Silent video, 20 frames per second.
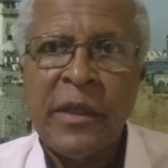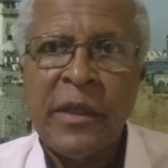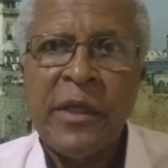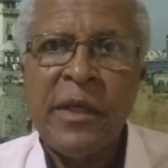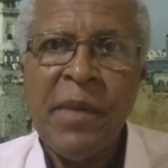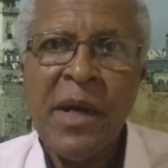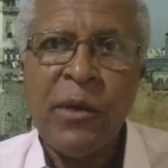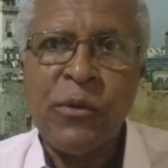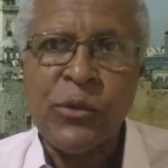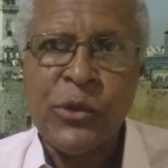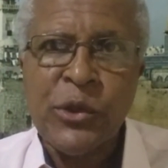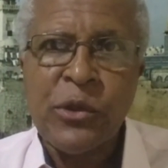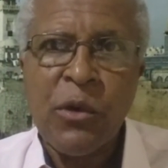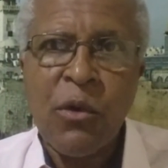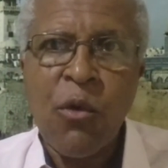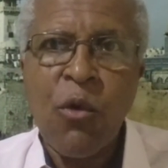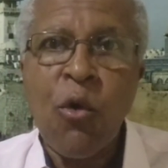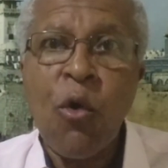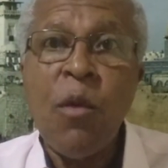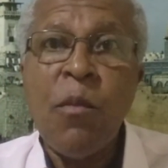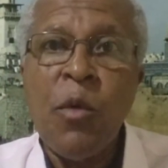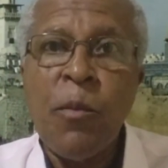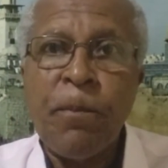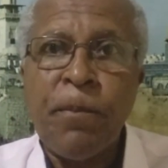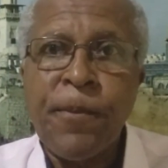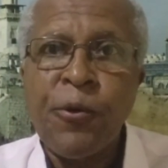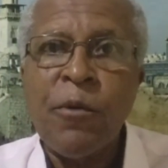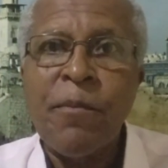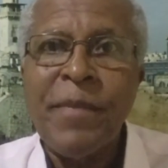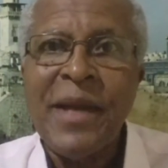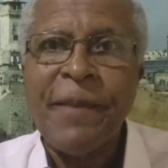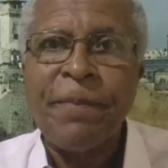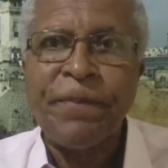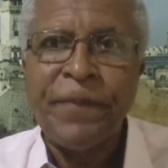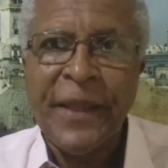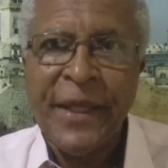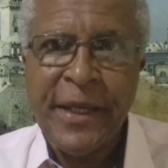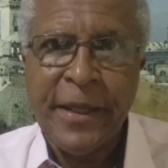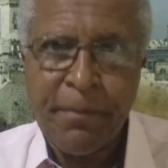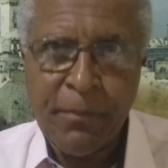Irmãos, como
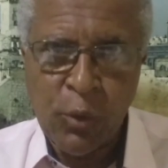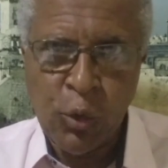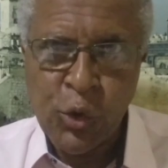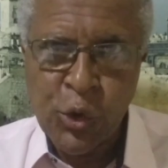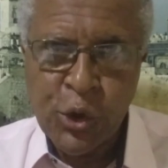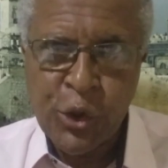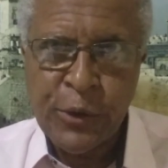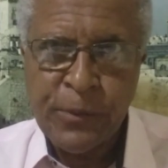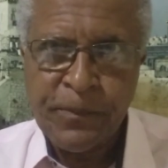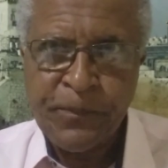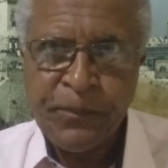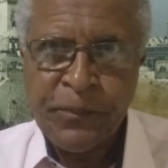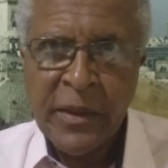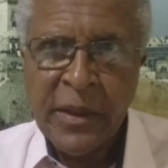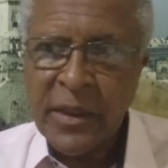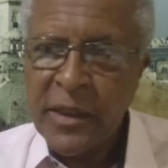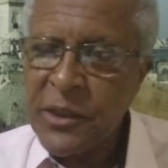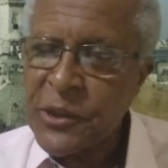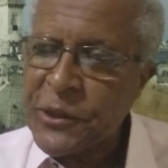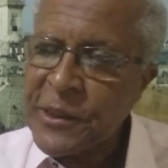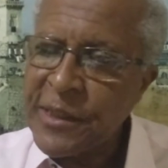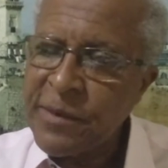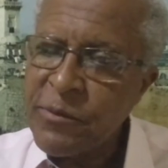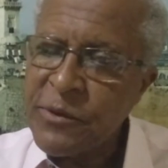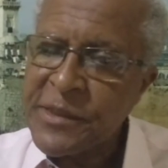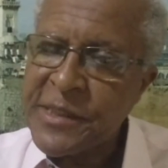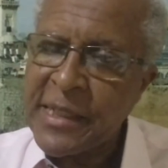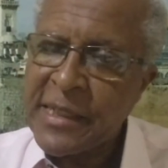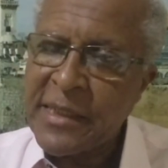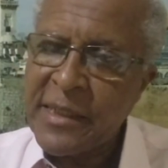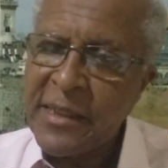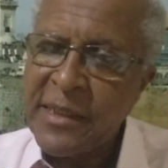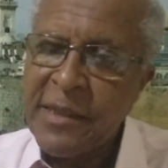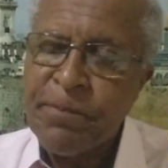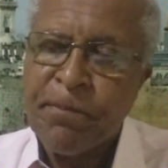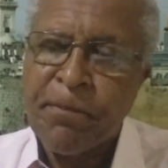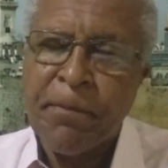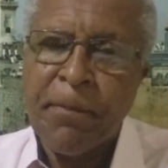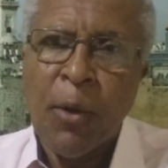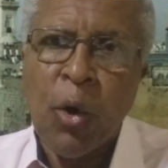prometemos, estamos aqui
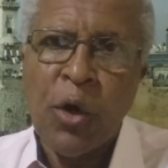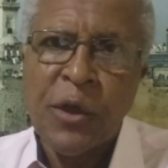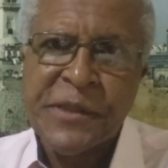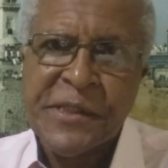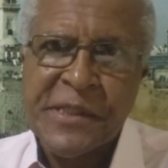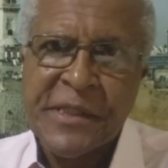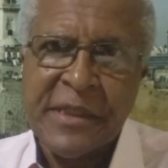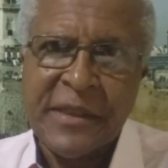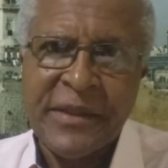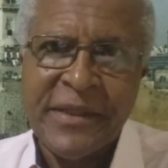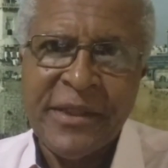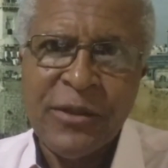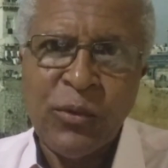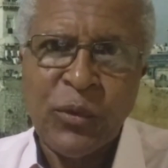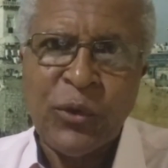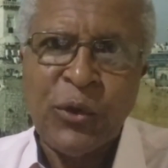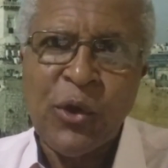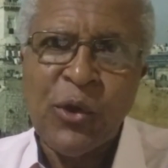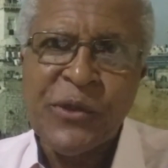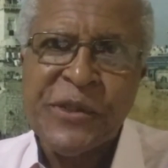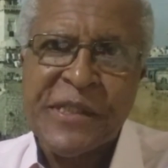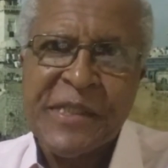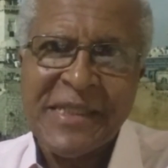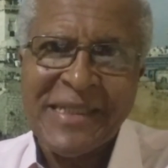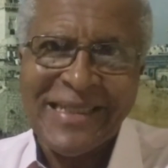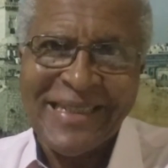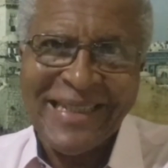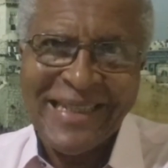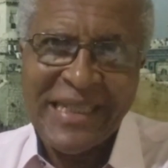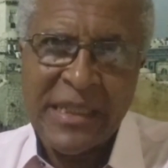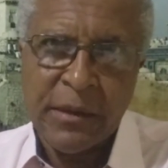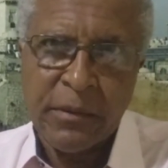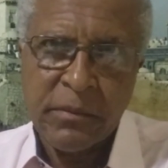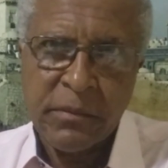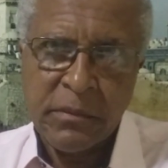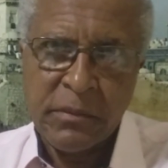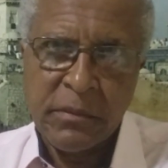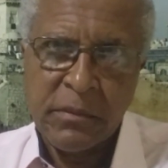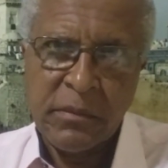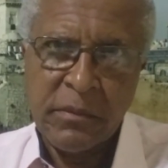de posse de um dossiê
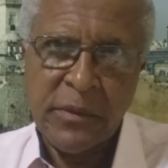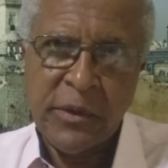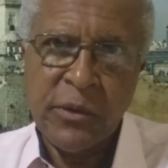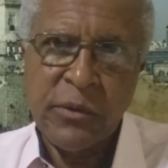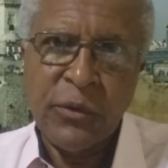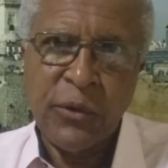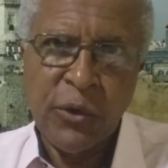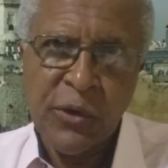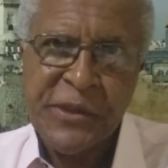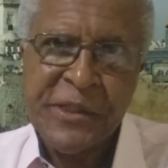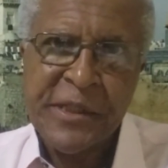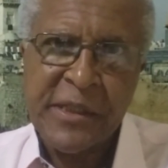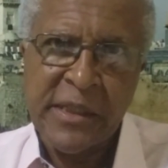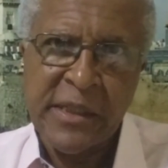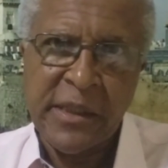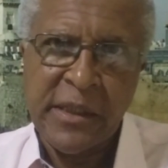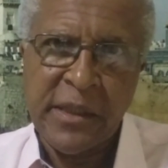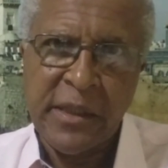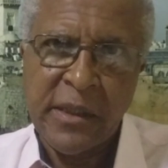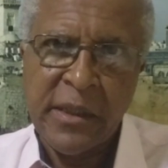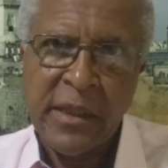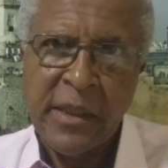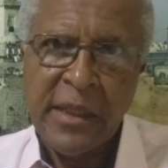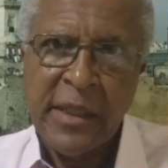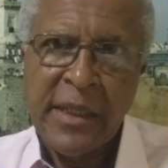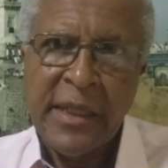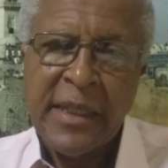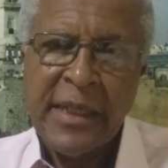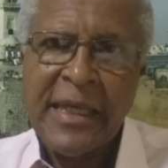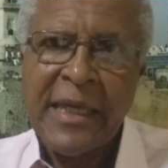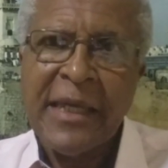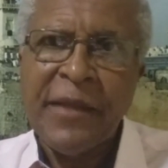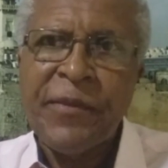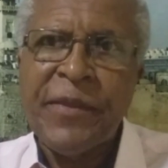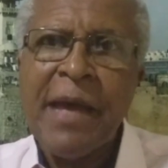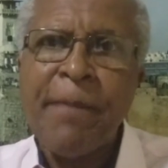de um dossiê que